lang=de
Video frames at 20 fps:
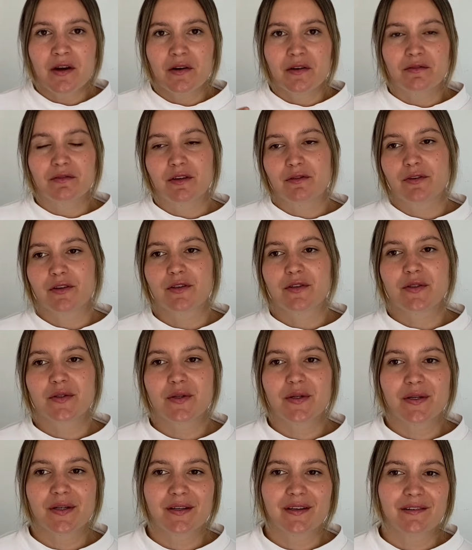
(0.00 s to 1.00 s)
Und wir
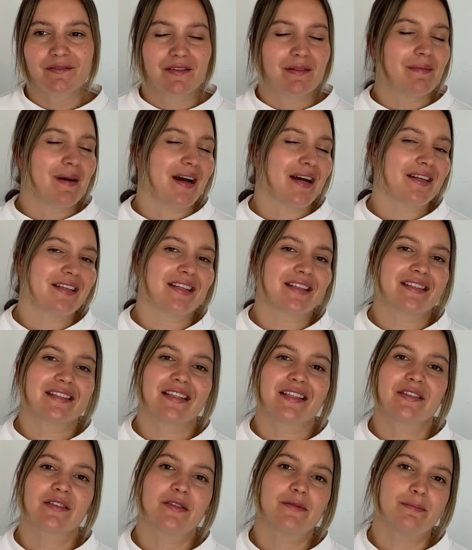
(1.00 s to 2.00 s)
versuchen, wir machen das
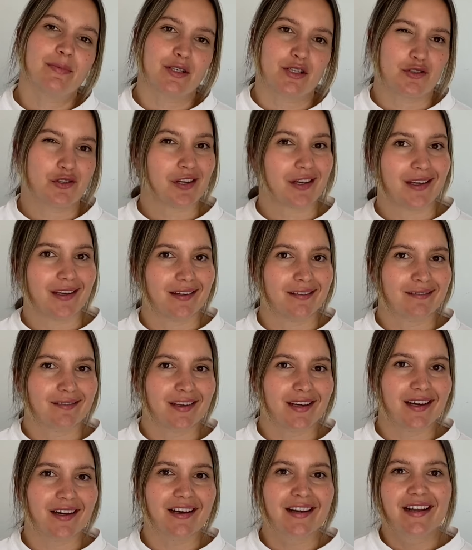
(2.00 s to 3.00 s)
nicht super streng,
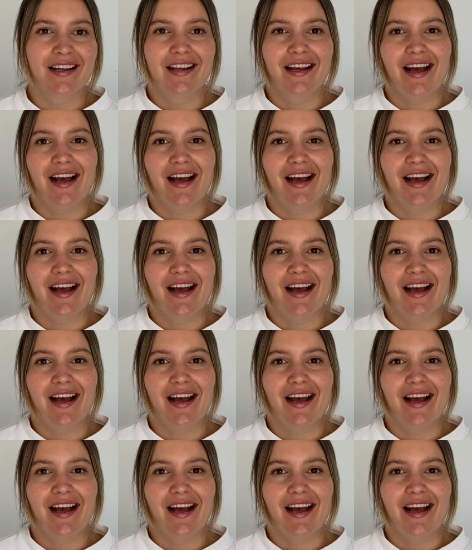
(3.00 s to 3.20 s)
ja,